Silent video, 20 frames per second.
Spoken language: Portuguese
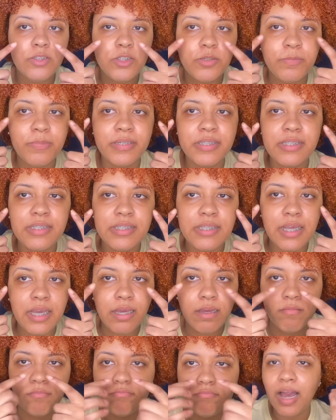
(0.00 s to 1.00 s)
Tipo
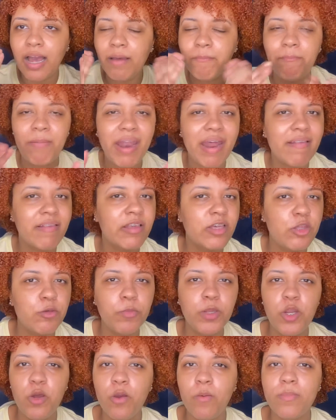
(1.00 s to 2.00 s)
assim, parece que
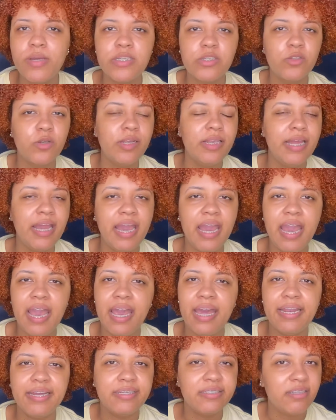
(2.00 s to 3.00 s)
diminuiu minhas
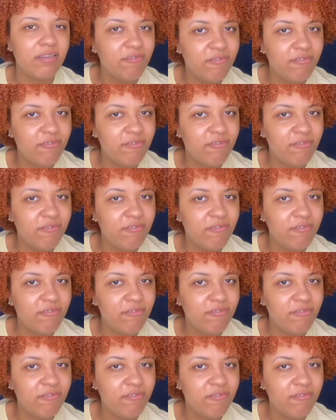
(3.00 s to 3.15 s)
olheiras.